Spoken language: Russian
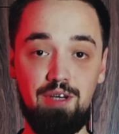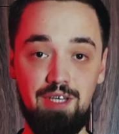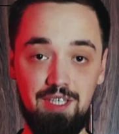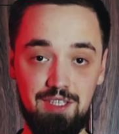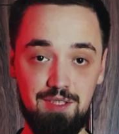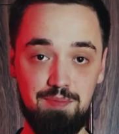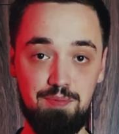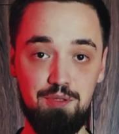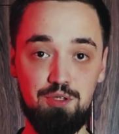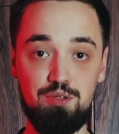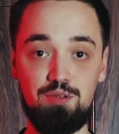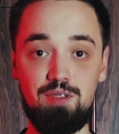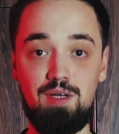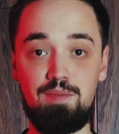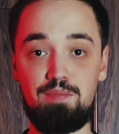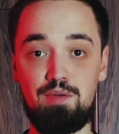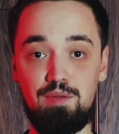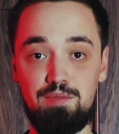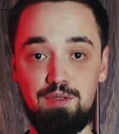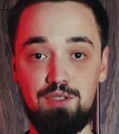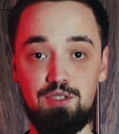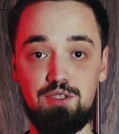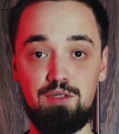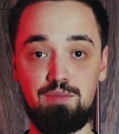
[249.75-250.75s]
а я спешу
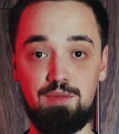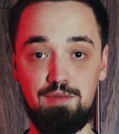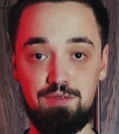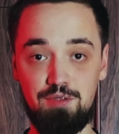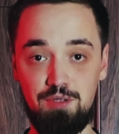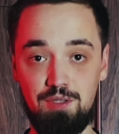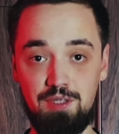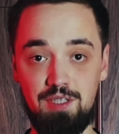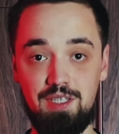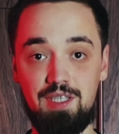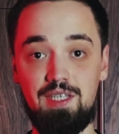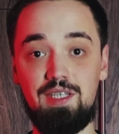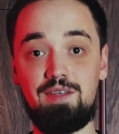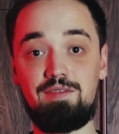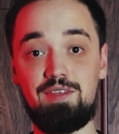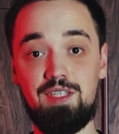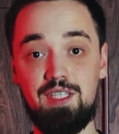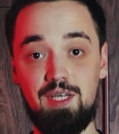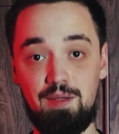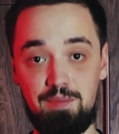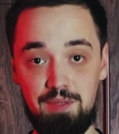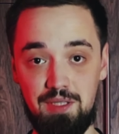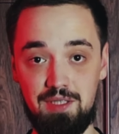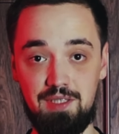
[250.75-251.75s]
напомнить, что мы все-таки не
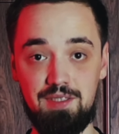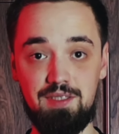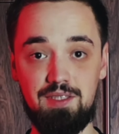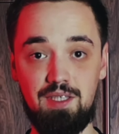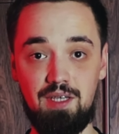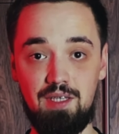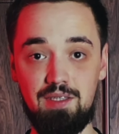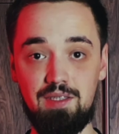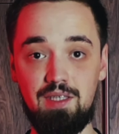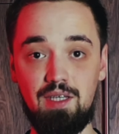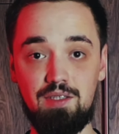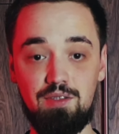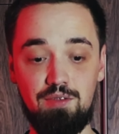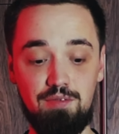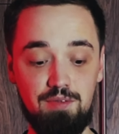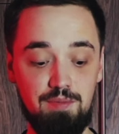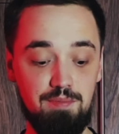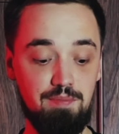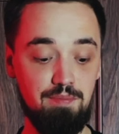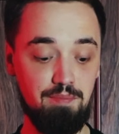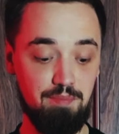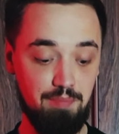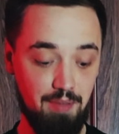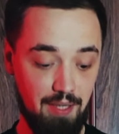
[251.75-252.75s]
витаминный салат
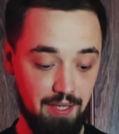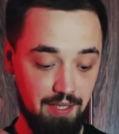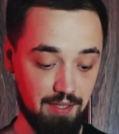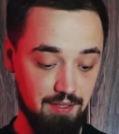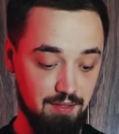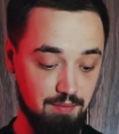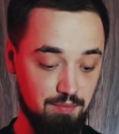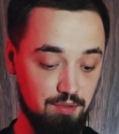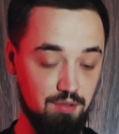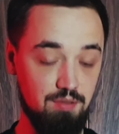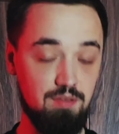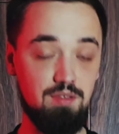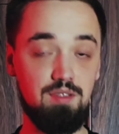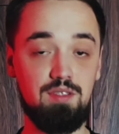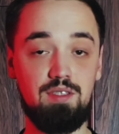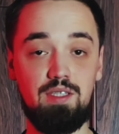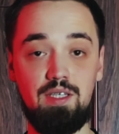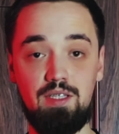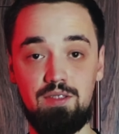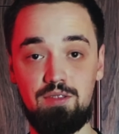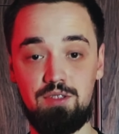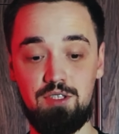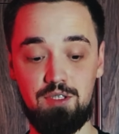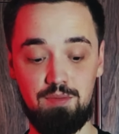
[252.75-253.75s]
готовим, поэтому
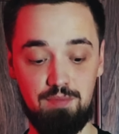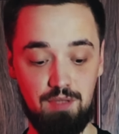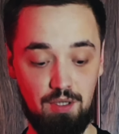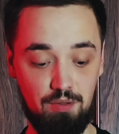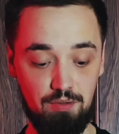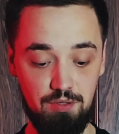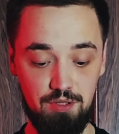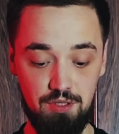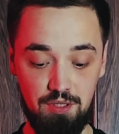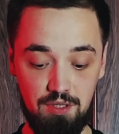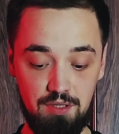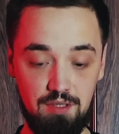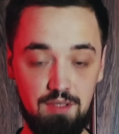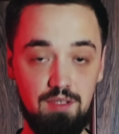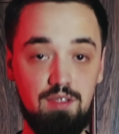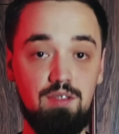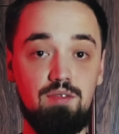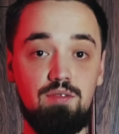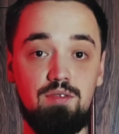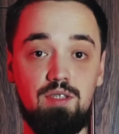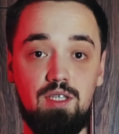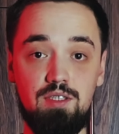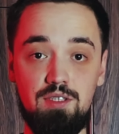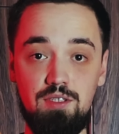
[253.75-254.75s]
следующим на очереди
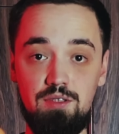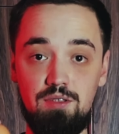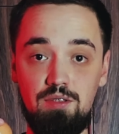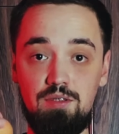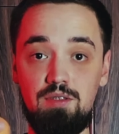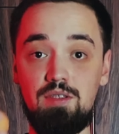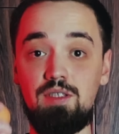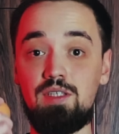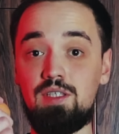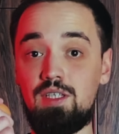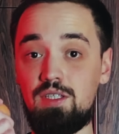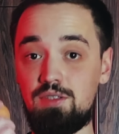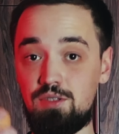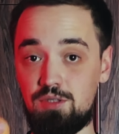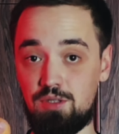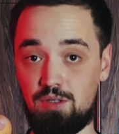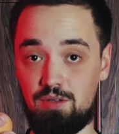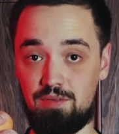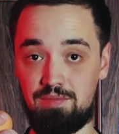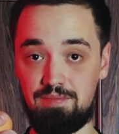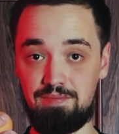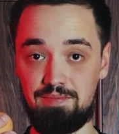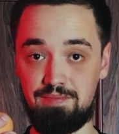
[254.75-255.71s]
у нас идет яйцо.